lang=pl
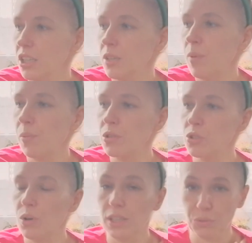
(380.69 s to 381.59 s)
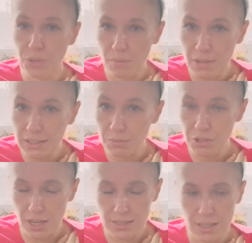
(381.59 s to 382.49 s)
I po prostu katuje mnie tym
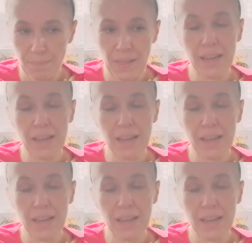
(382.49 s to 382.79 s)
ciastem.